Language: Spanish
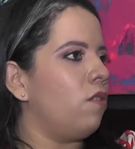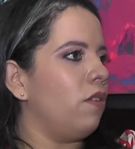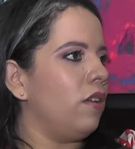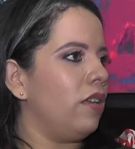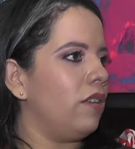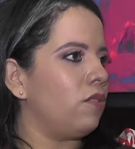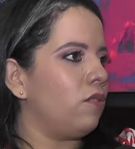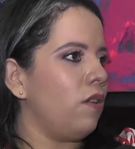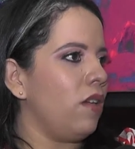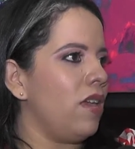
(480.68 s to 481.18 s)
con
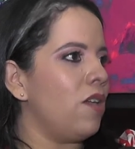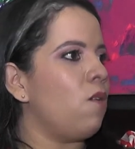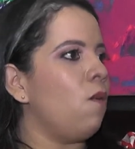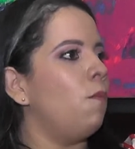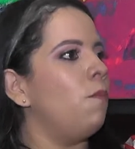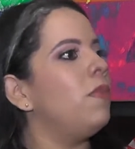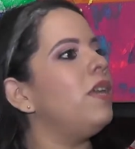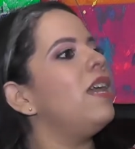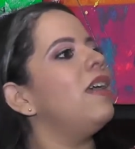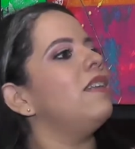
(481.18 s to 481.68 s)
eso y
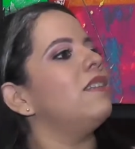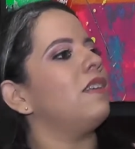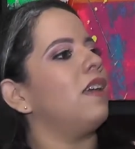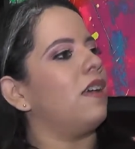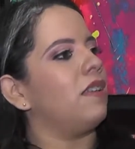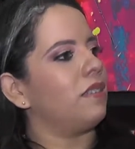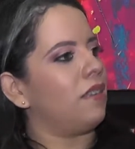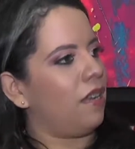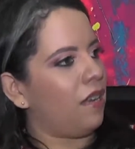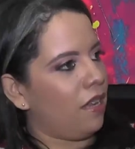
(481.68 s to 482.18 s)

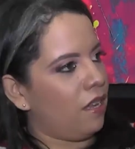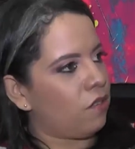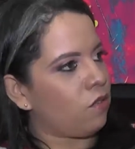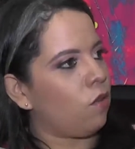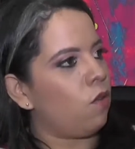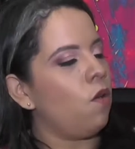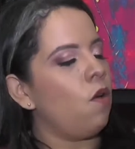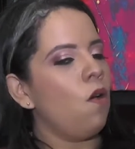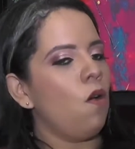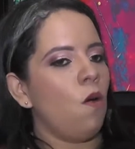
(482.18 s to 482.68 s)
comienzas a hacer
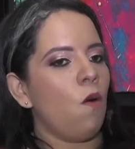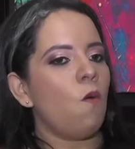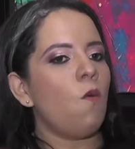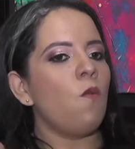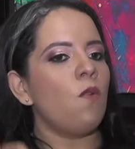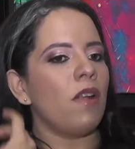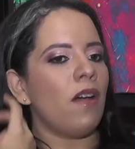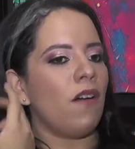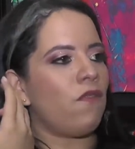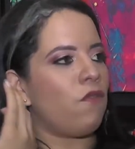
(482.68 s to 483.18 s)
eso
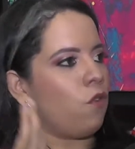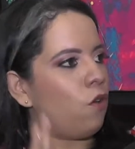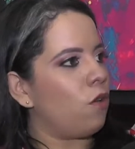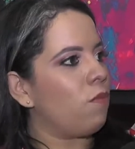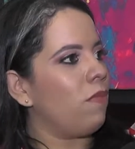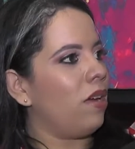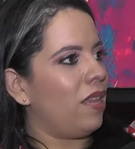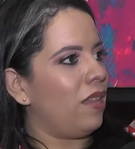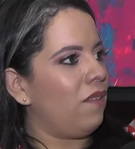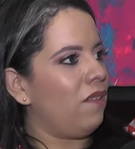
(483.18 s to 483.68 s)
una
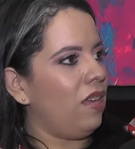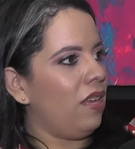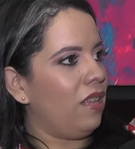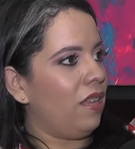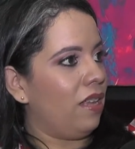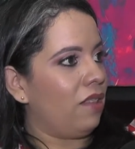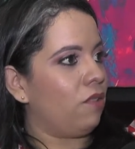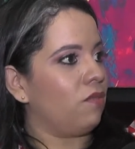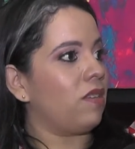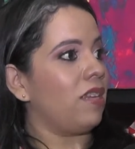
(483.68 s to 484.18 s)
forma de
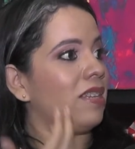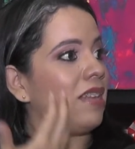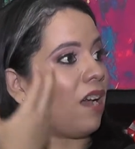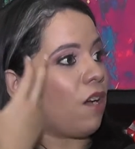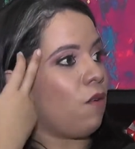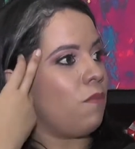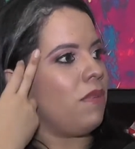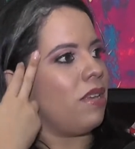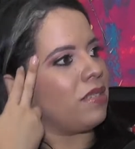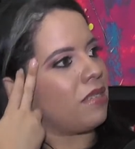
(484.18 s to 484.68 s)
vida. Entonces ya
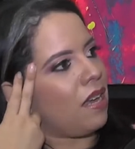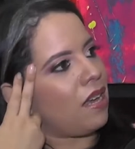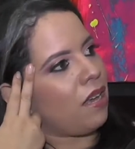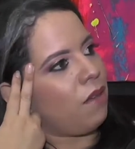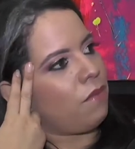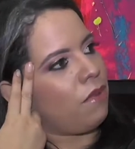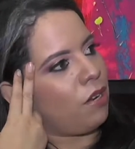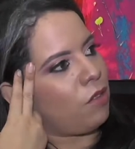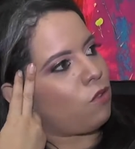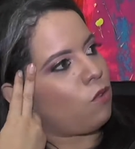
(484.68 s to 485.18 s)
comienzas a
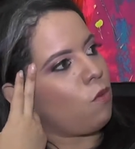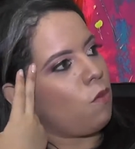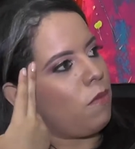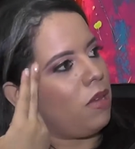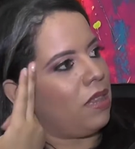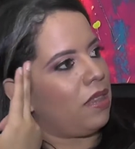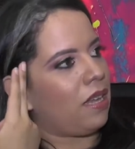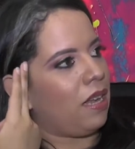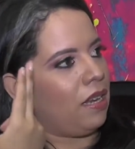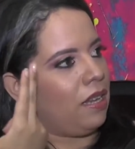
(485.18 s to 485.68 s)
cambiar tu
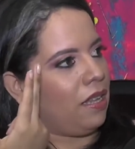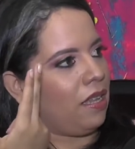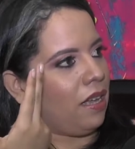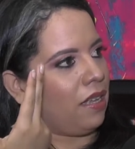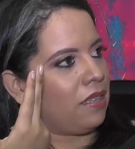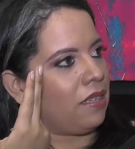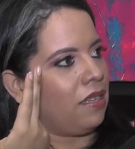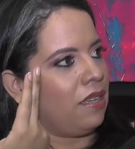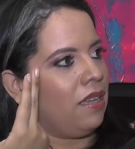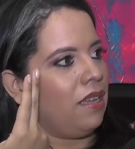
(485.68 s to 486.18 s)

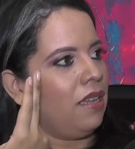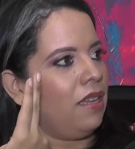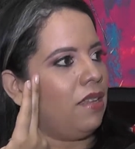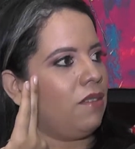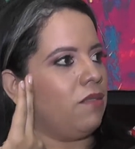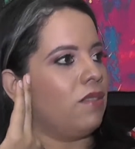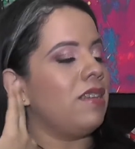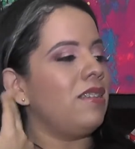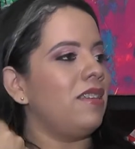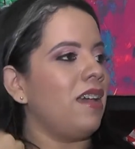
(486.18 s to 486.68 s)
mentalidad.
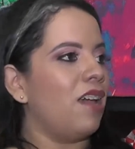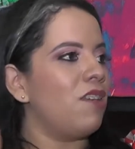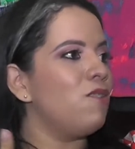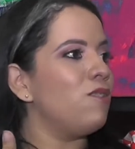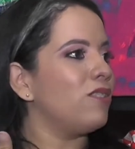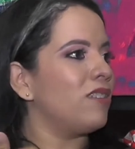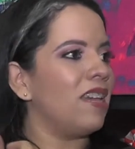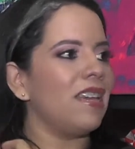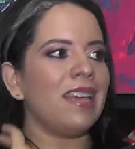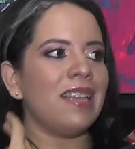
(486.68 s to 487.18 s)
Entonces ya
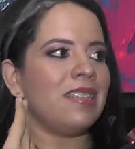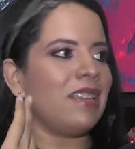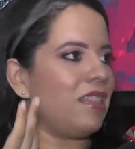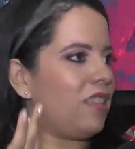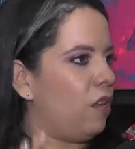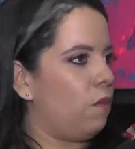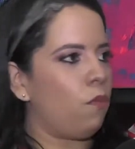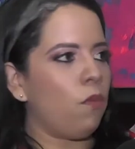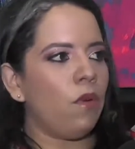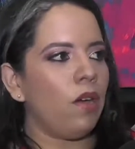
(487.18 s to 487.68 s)
yo sé que ese
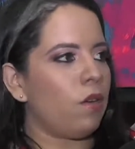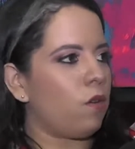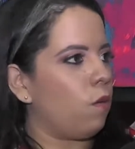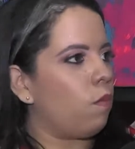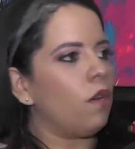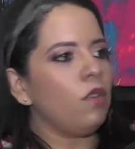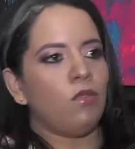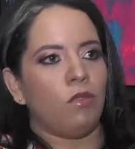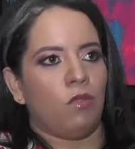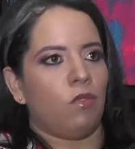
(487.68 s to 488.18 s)
tipo de
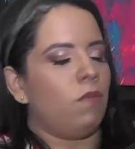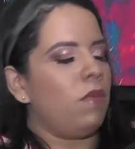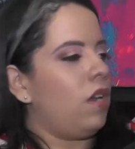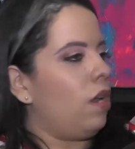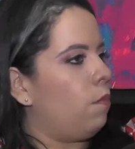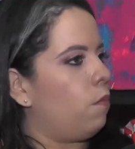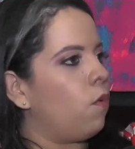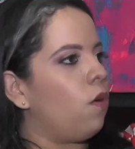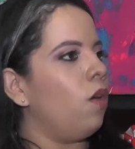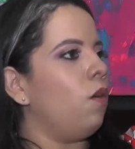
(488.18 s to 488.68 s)
ropa yo no me
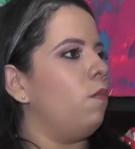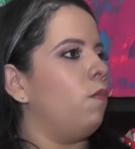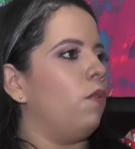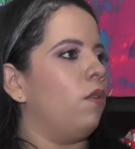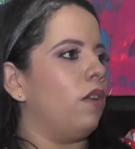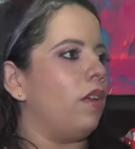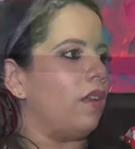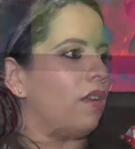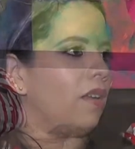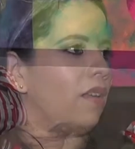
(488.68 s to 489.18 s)
la puedo
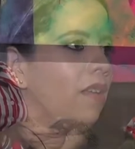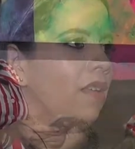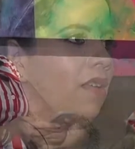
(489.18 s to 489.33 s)
poner